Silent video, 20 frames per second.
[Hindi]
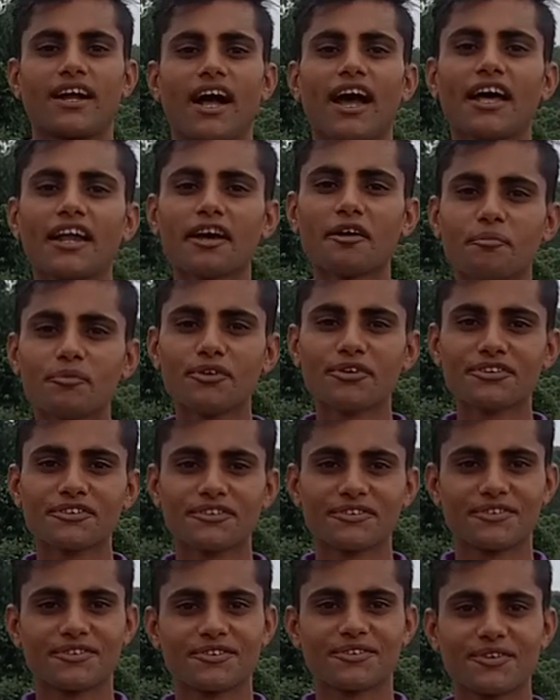खाना
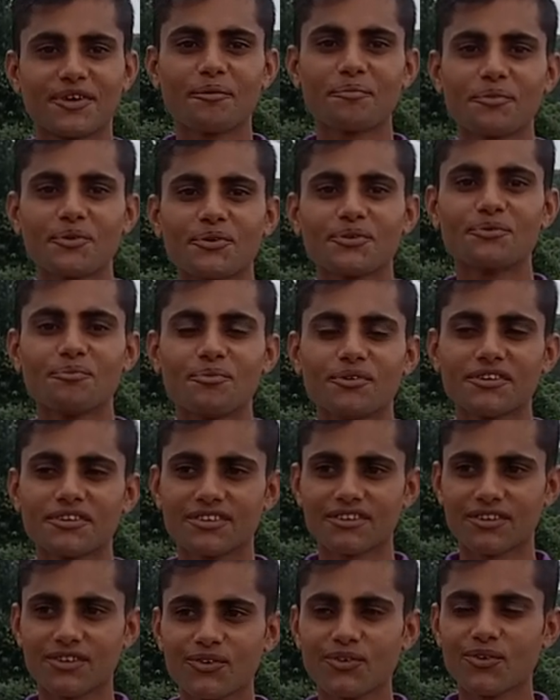मुक्त सब कुछ
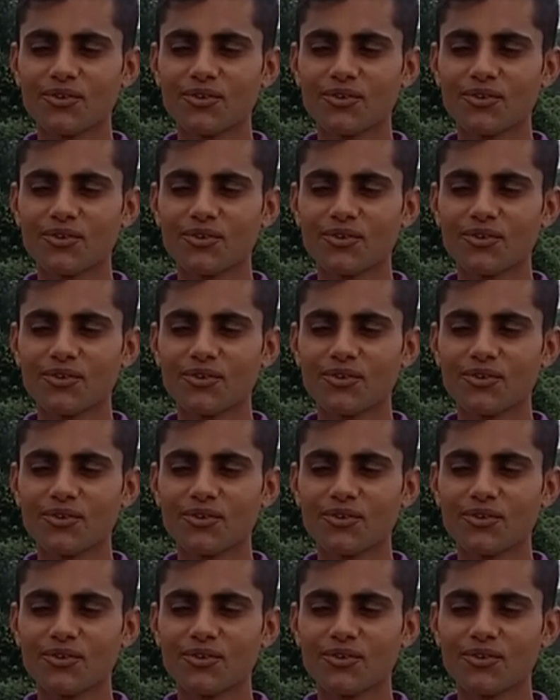मुक्त